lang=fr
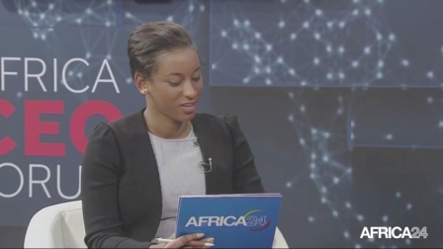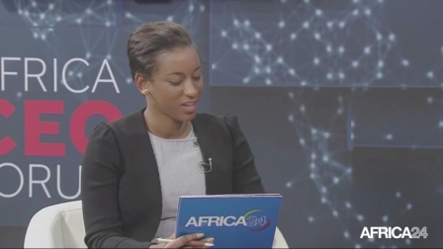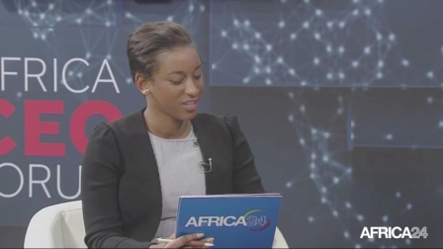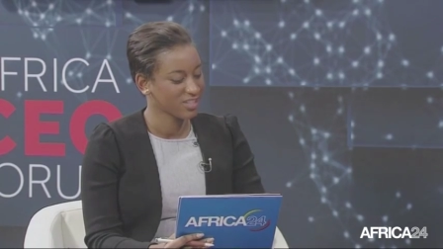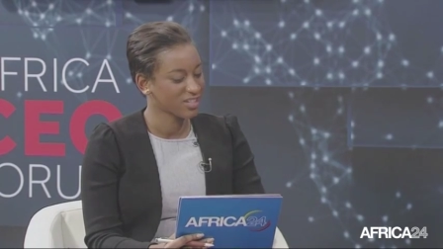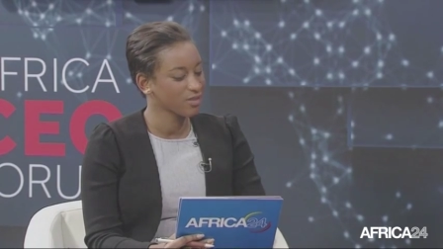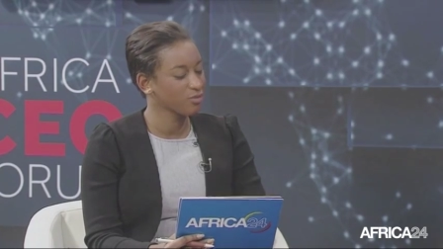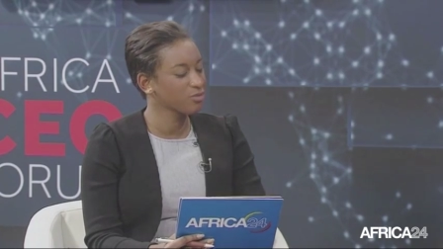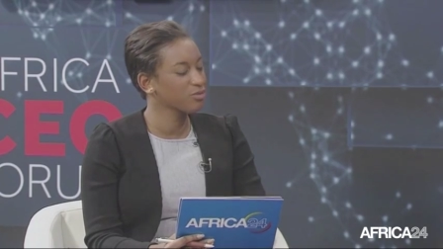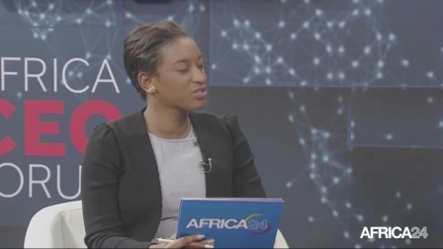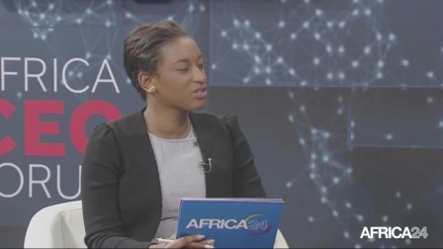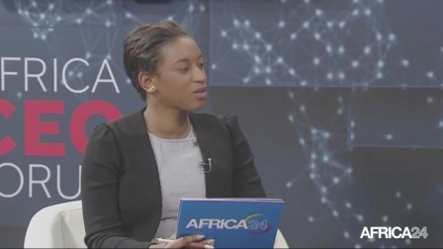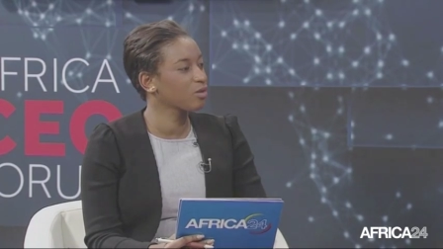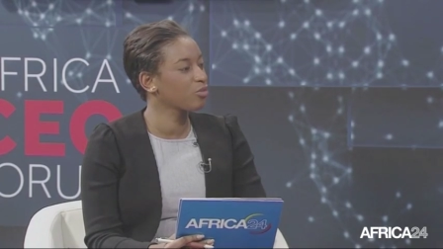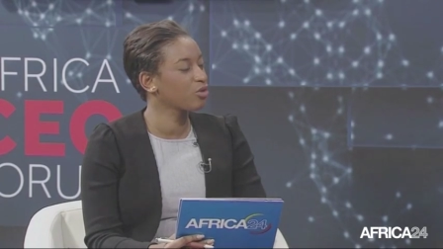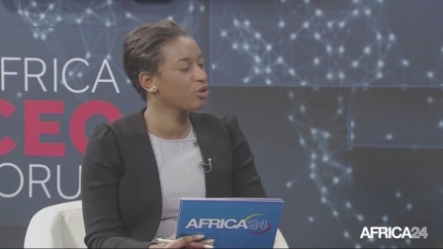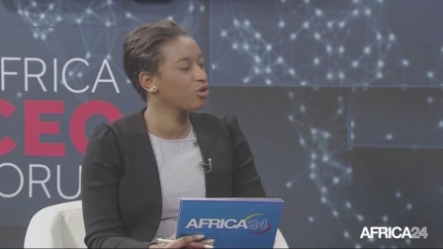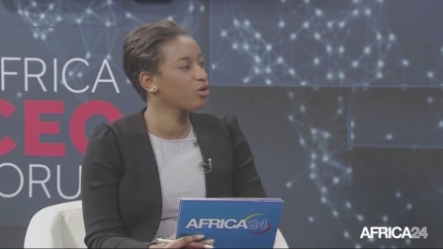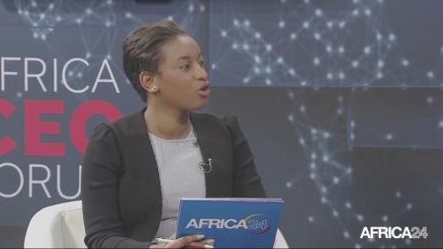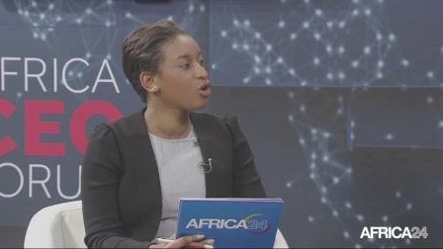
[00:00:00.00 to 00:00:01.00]
Est-ce qu'il vous
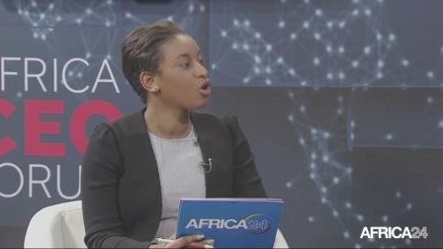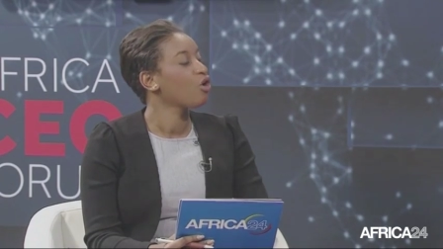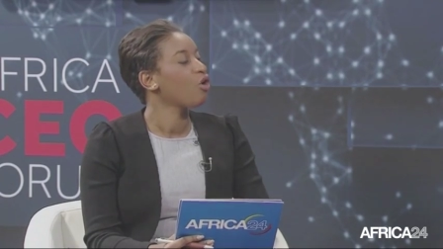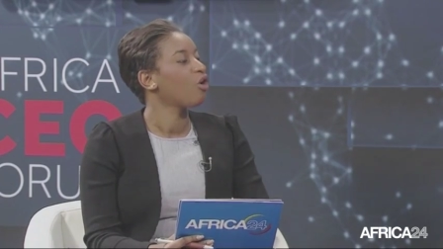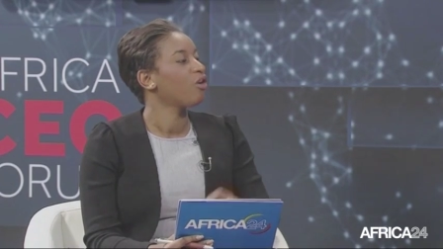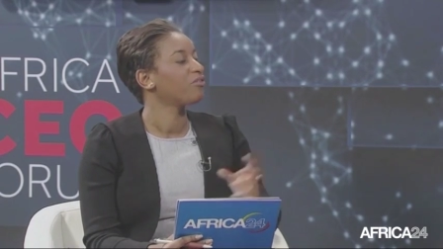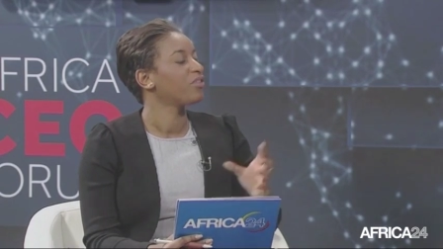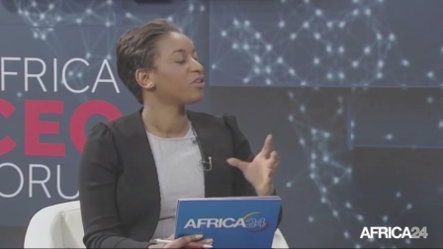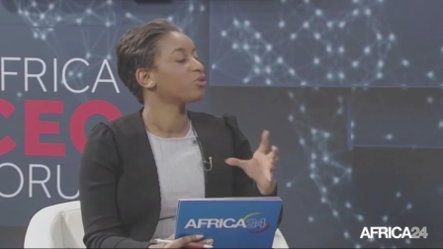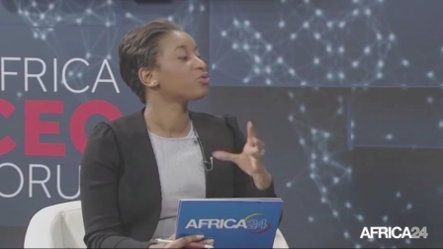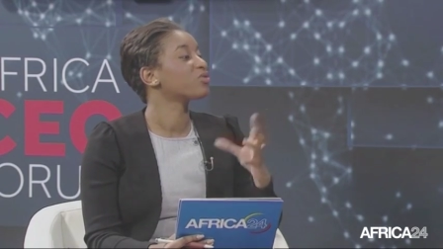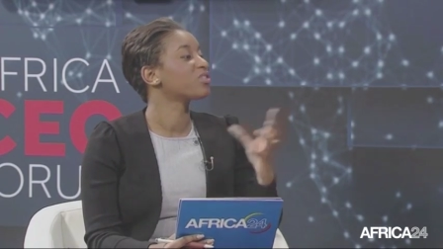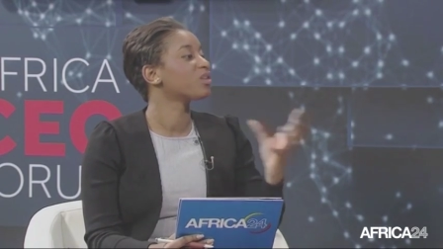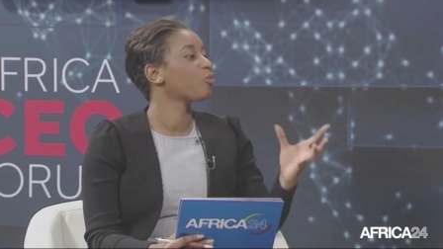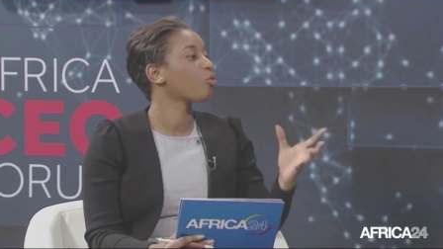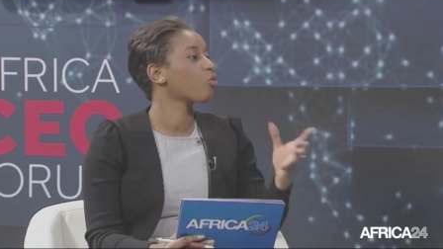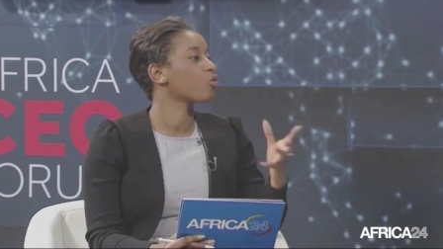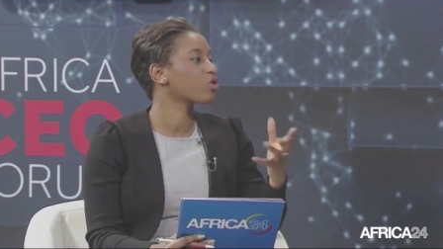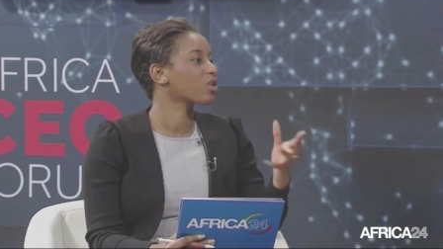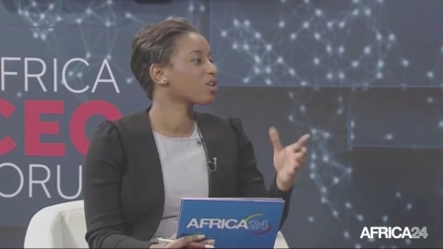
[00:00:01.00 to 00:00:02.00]
semble, enfin tous ces
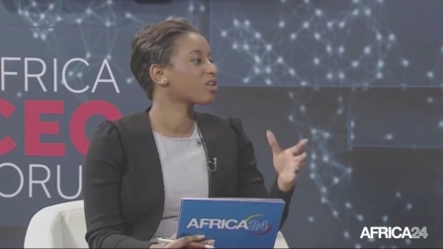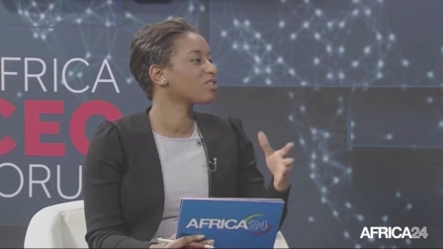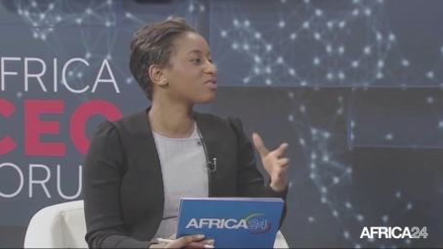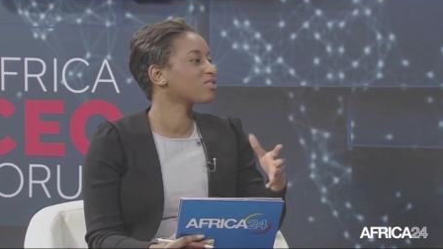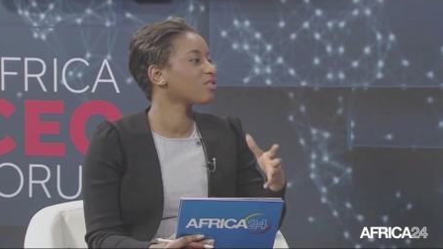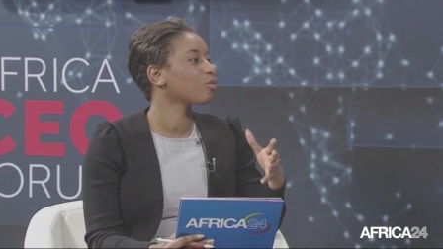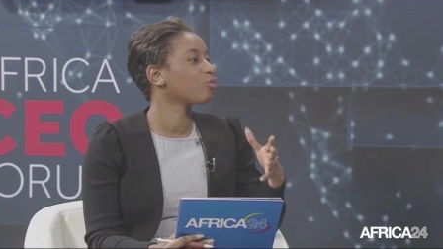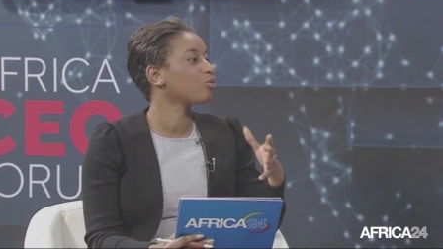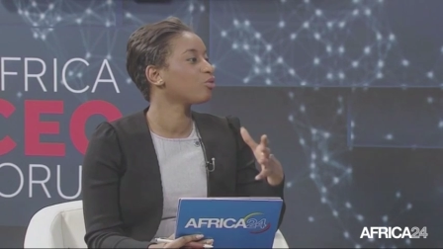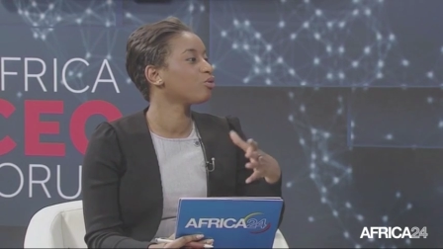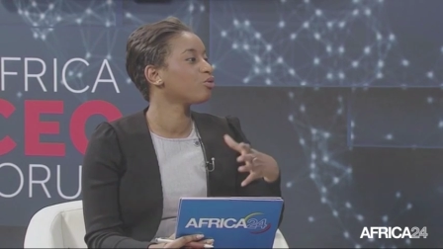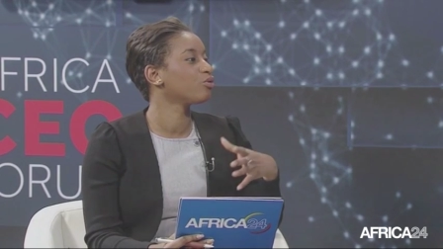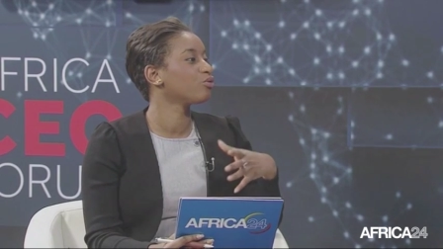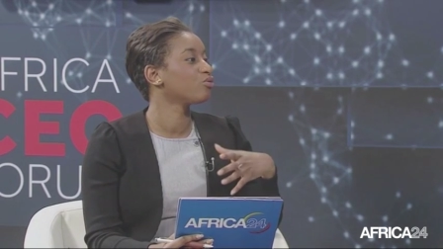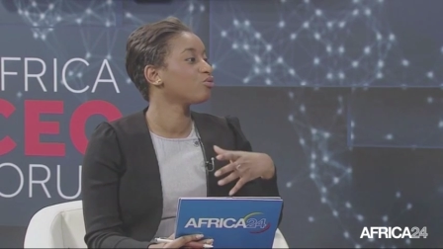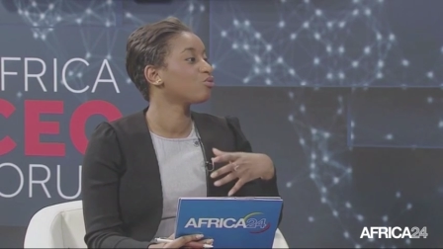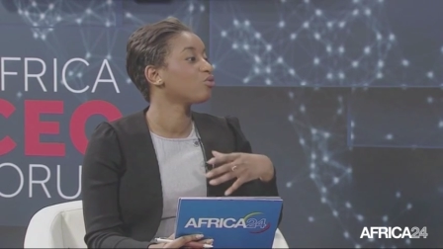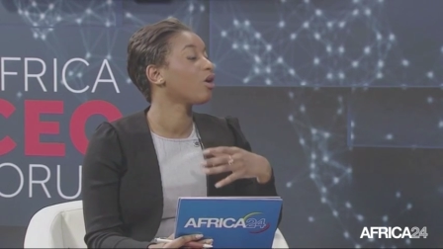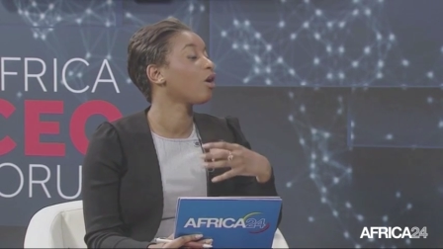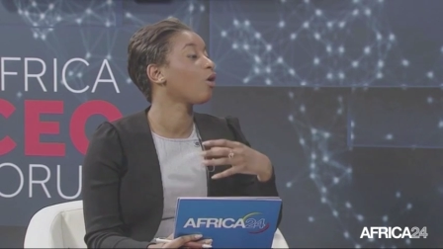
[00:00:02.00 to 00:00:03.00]
projets qui semblent
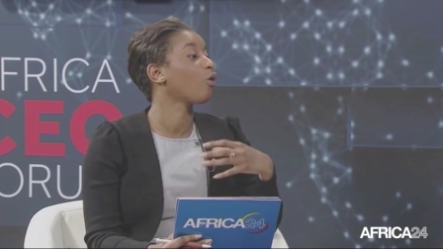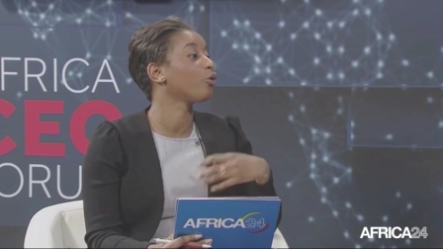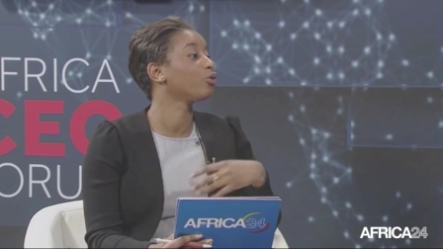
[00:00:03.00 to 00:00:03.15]
vouloir